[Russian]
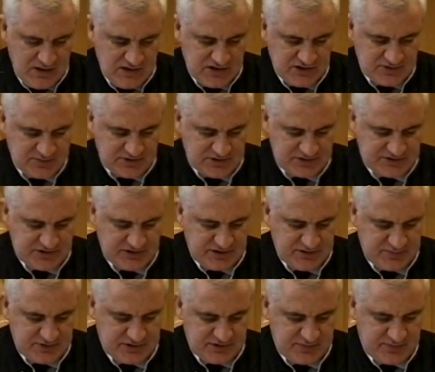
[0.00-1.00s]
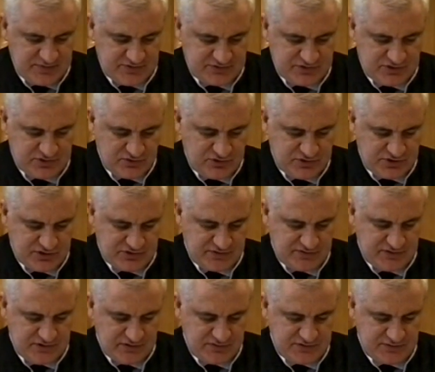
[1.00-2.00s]
Из показаний потерпевшей
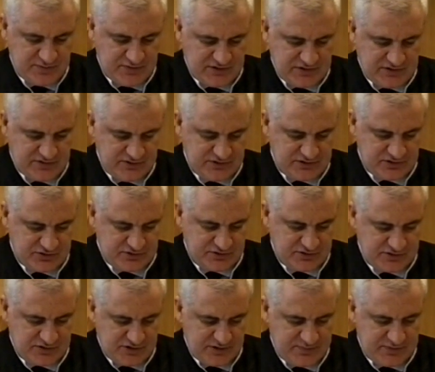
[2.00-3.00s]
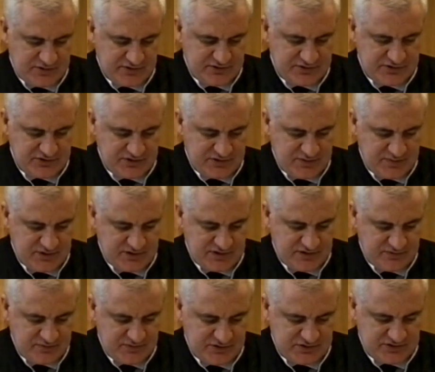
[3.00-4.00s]
Гучашвили усматривается, что когда 1 сентября она
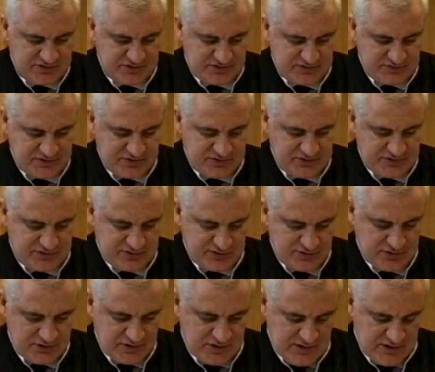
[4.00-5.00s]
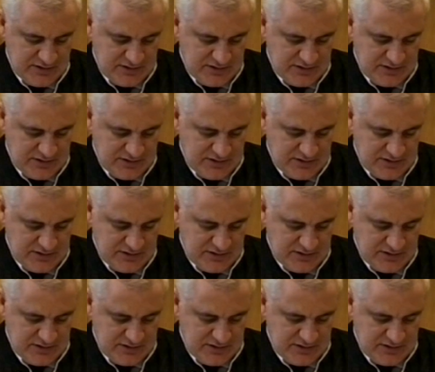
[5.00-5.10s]
вместе со своей сестрой